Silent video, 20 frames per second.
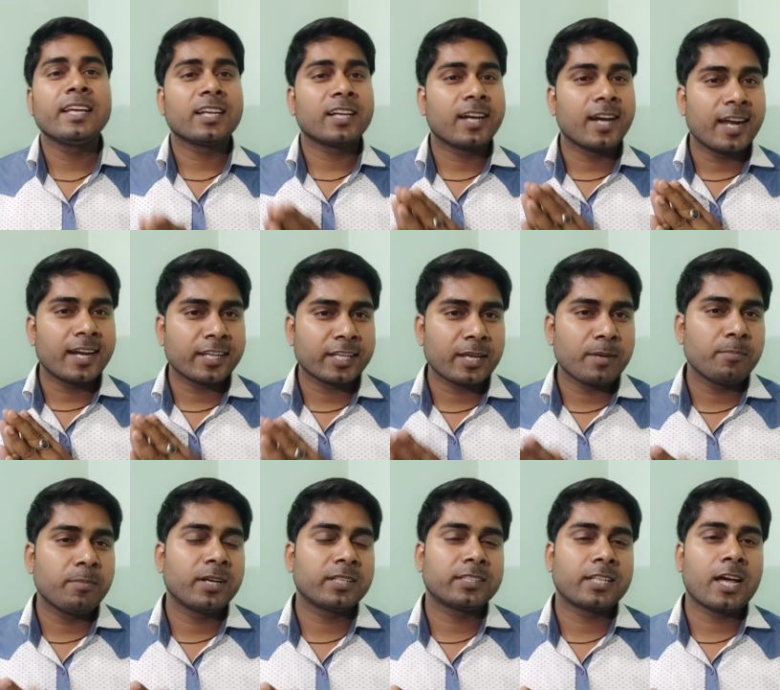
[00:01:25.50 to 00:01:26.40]
करके
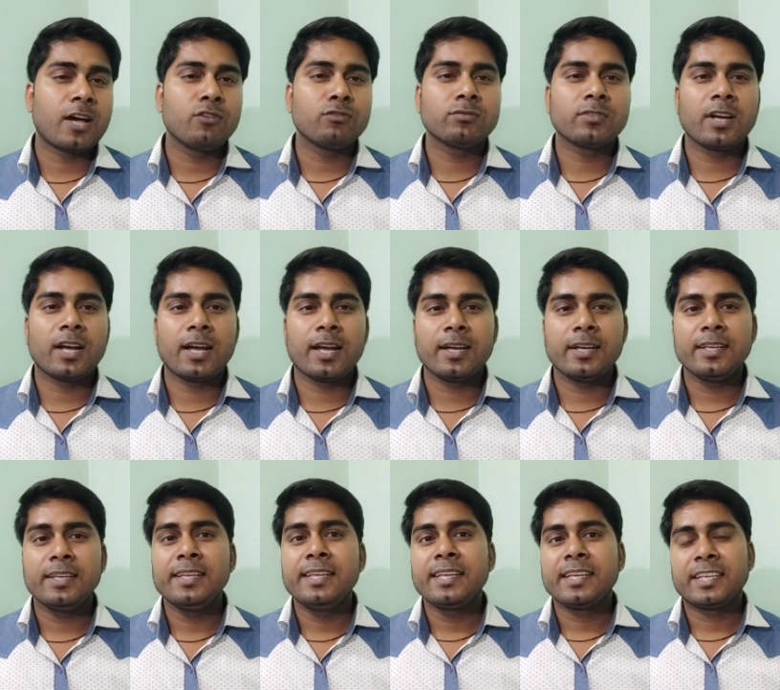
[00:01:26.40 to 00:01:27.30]
बताऊंगा
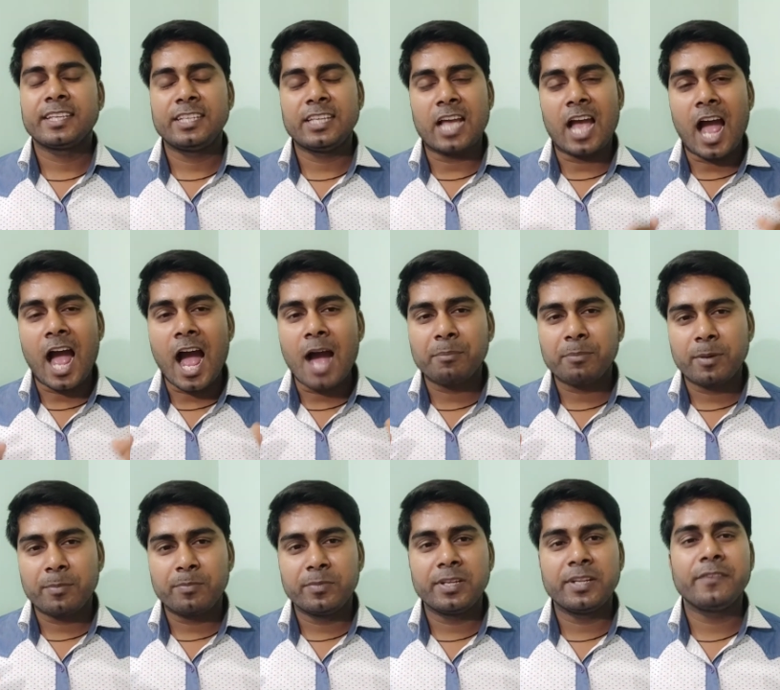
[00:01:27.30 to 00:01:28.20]
कि आप
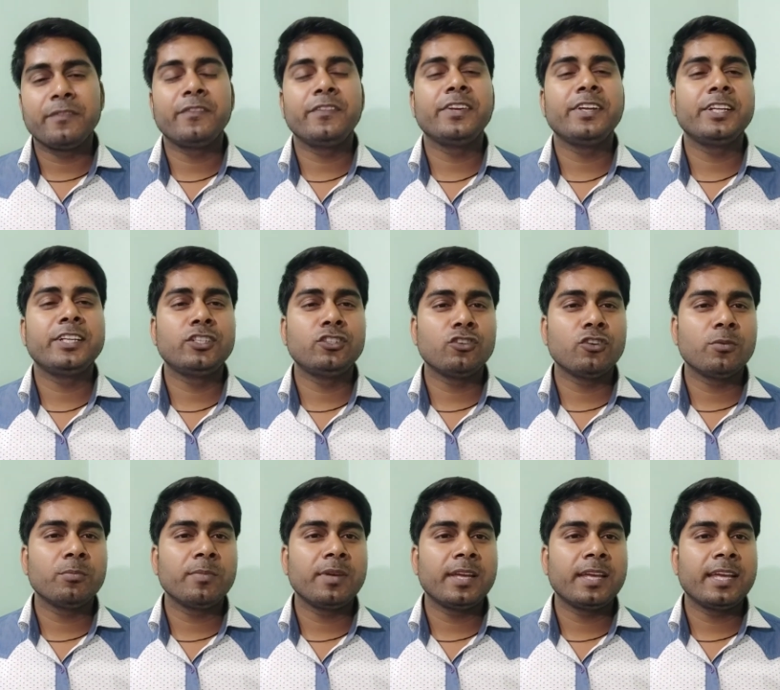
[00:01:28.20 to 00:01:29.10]
अपने
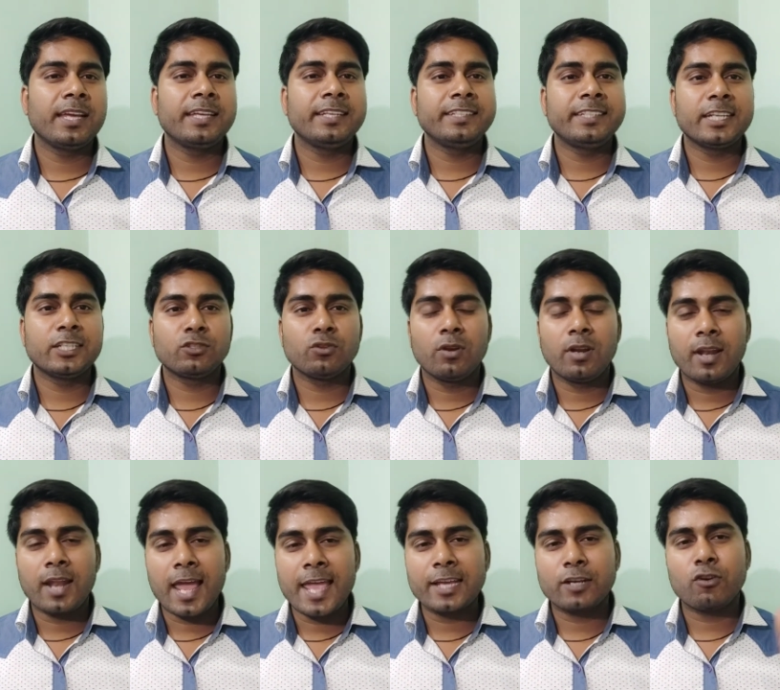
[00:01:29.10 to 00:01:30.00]
वीडियो में ये जो
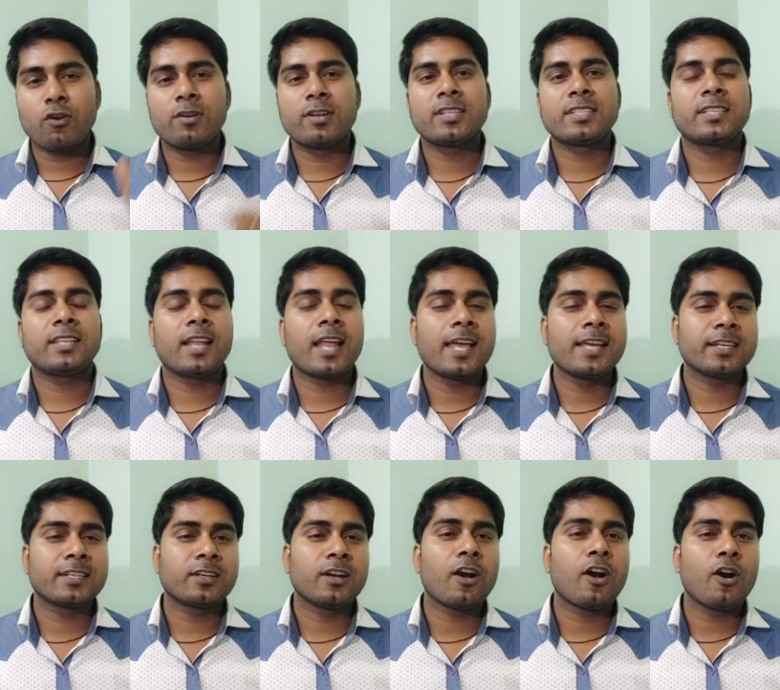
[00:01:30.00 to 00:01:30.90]
लाइक और
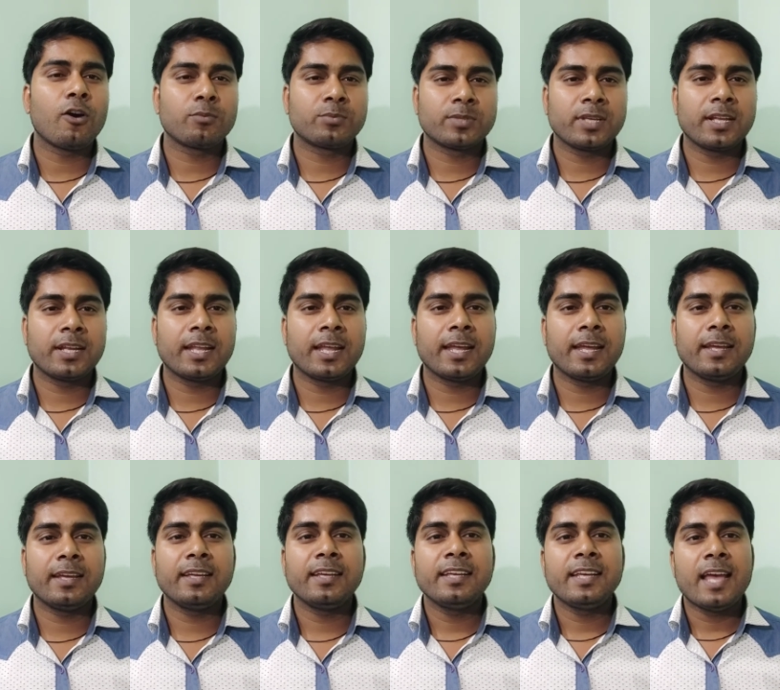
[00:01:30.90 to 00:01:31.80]
डिसलाइक का ऑप्शन
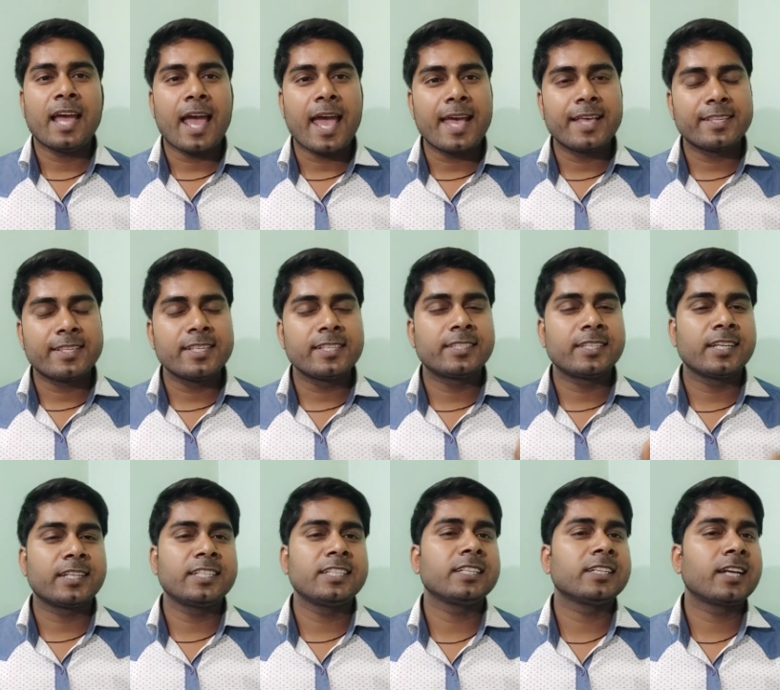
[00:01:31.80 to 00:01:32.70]
है ऐसी
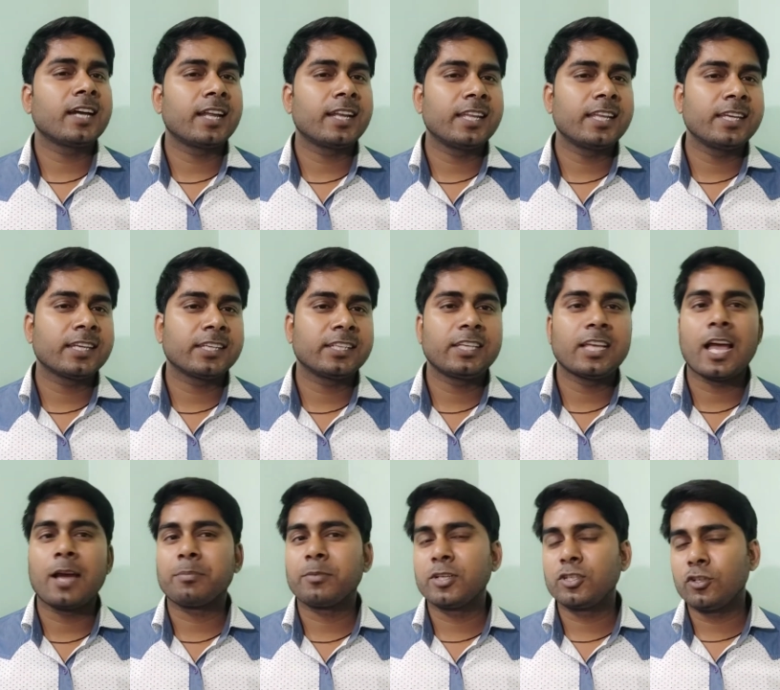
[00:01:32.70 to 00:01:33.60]
सेटिंग करें कि
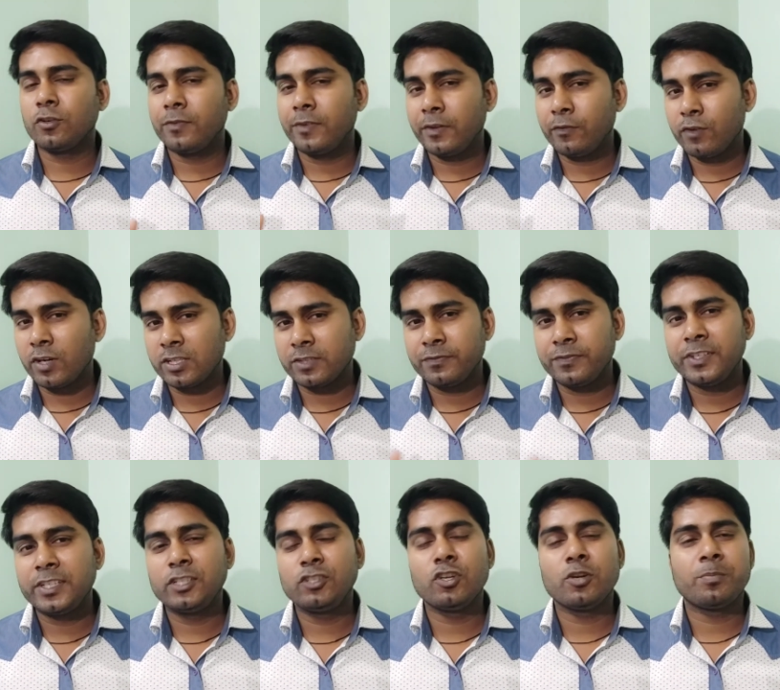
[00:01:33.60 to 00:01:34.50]
आपके जो व्यूवर्स
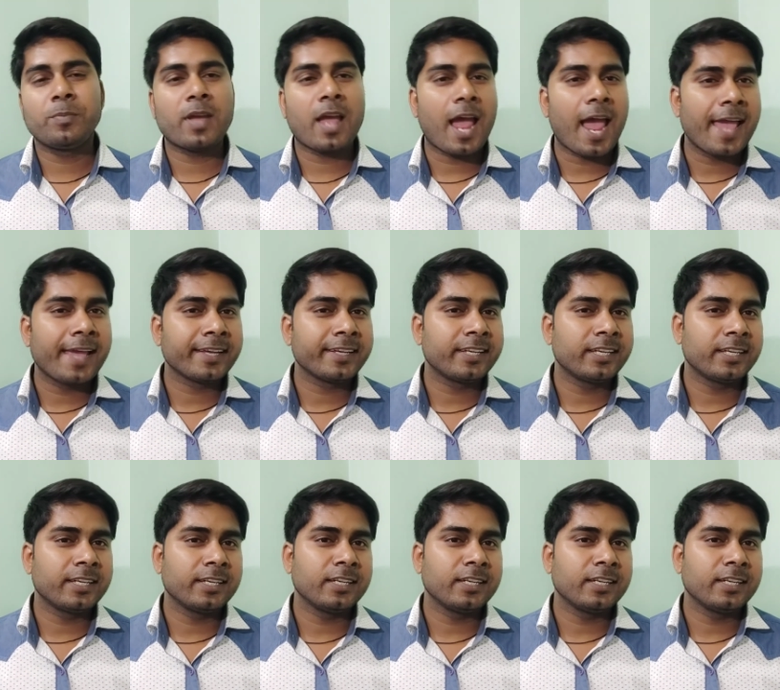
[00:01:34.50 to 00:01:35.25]
वीडियो पे आएंगे